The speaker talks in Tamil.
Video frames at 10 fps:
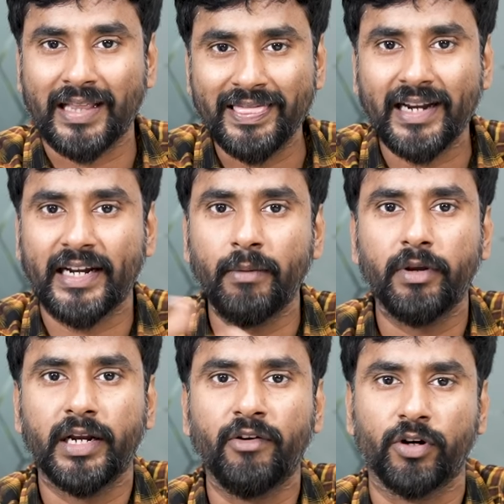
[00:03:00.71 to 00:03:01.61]
அந்த
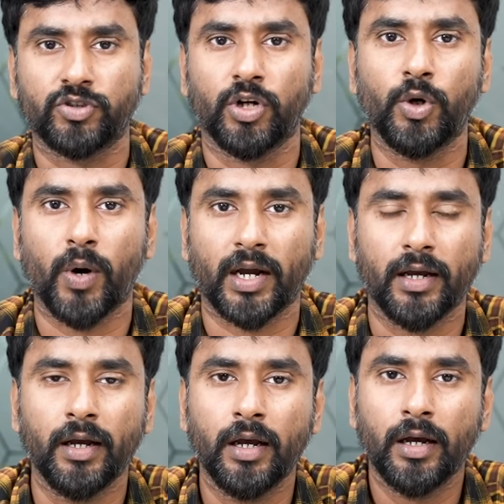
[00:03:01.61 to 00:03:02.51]
டீம் கிட்டே அவங்க சொல்லிடுவாங்க
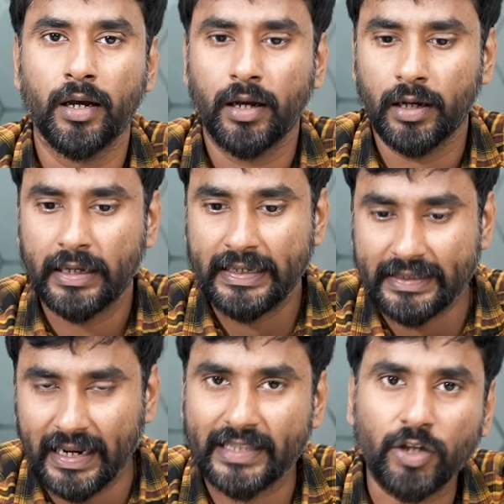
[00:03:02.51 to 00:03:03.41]

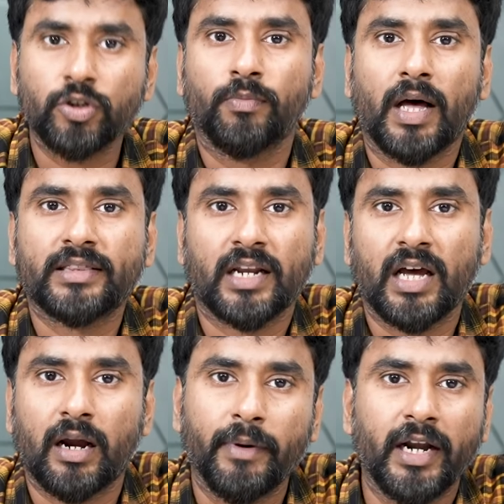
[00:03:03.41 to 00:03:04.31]
இதில் ஏதாவது ஒரு
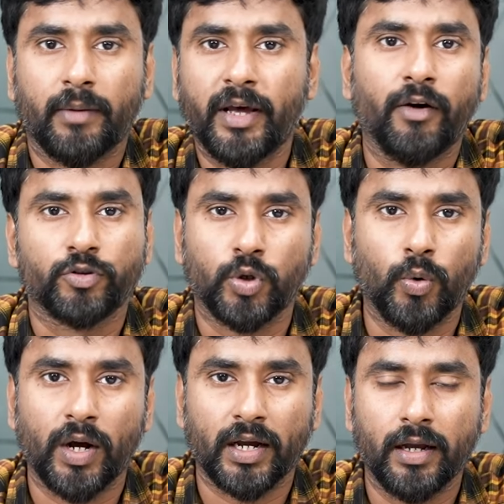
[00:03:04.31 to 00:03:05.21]
மாற்றலாம் அப்படின்ற மாதிரி அவங்க
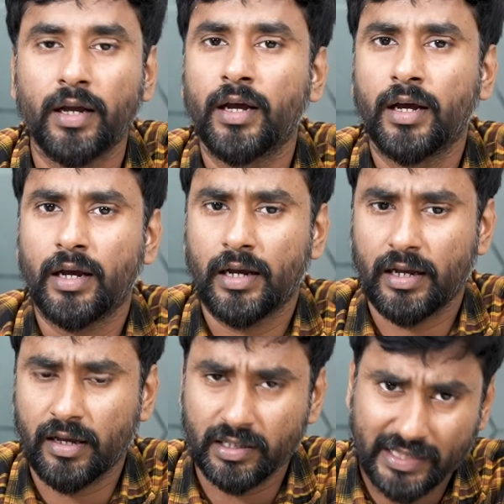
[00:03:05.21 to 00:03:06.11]
சொல்லுவாங்க
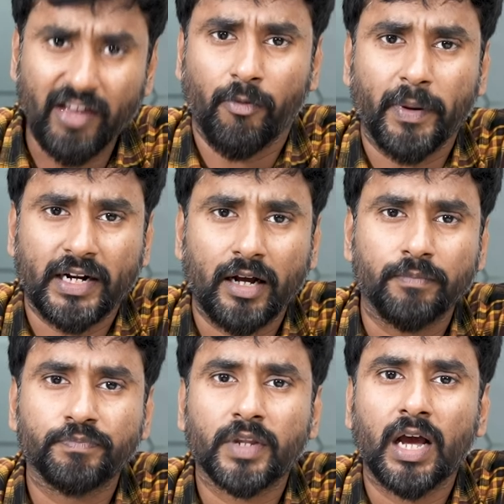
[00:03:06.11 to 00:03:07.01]
தேவைப்பட்டால்
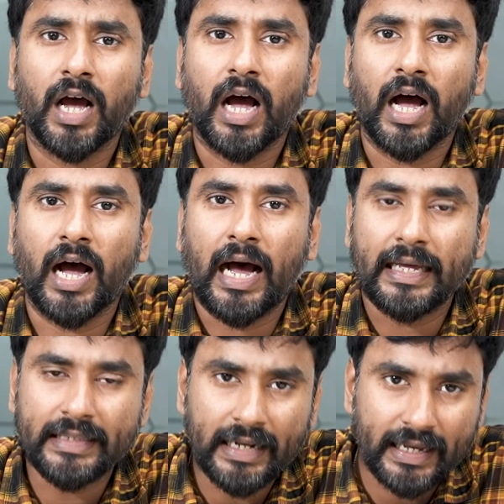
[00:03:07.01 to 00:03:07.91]

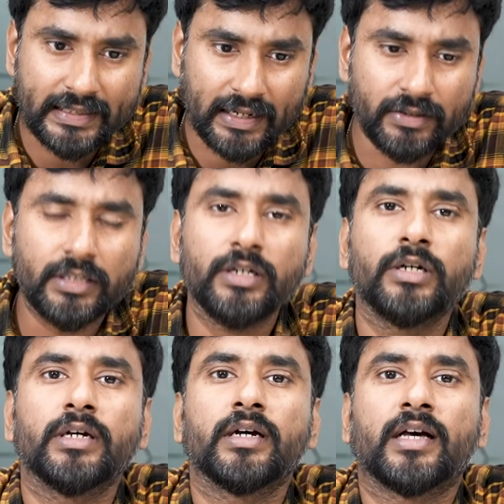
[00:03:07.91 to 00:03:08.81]
அதில் ஏதாவது
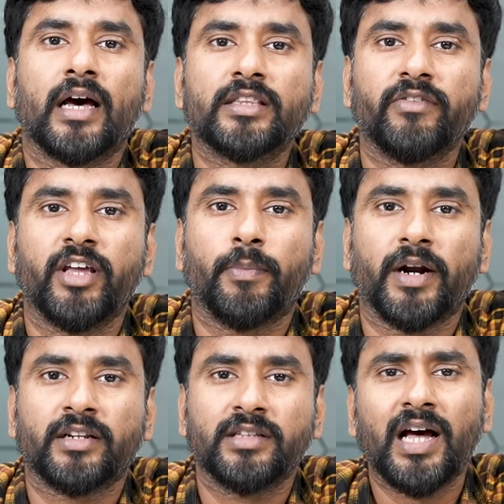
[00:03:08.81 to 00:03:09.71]
கருத்து
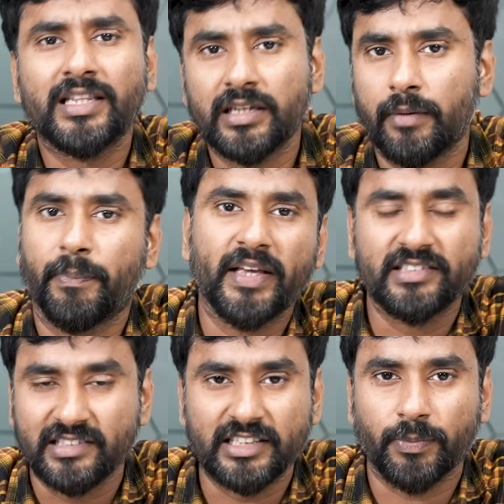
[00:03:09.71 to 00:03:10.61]
வேறுபாடு இருந்தால் அதை
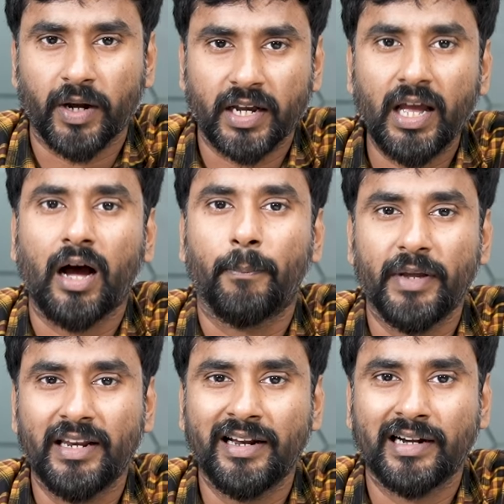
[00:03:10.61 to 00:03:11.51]
பேசி தீர்த்துப்பாங்க
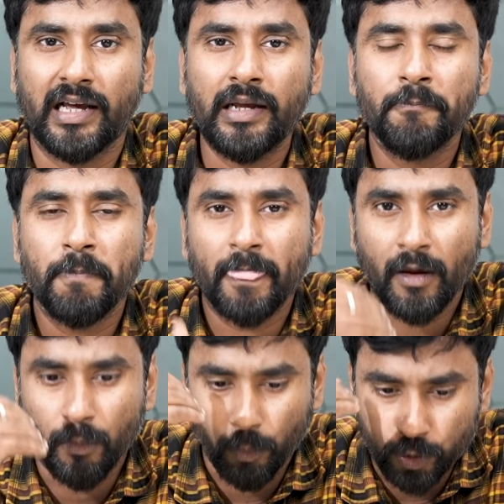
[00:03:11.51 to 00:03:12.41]
அப்படி இல்லைன்னா
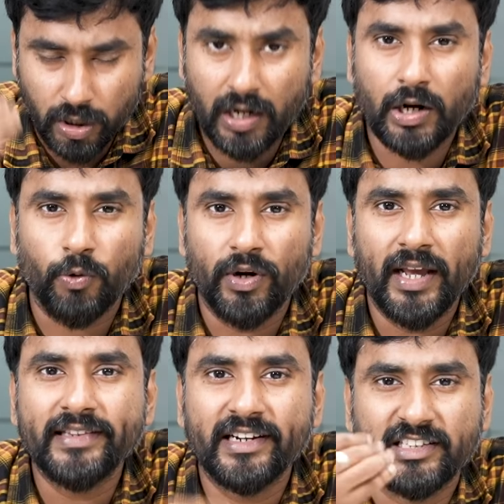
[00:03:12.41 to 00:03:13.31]
முதல்
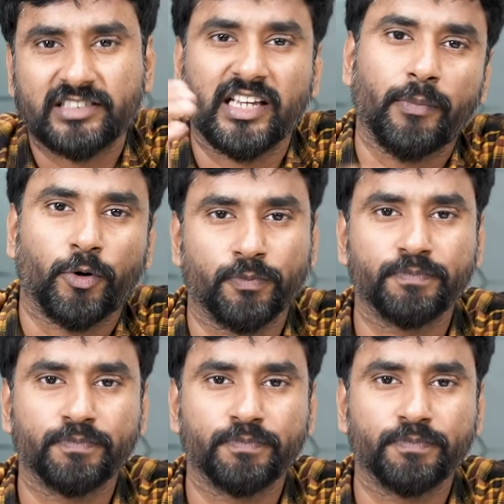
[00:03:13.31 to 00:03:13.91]
ரவுண்ட்லேயே அது ரிஜெக்ட் செய்யப்படும்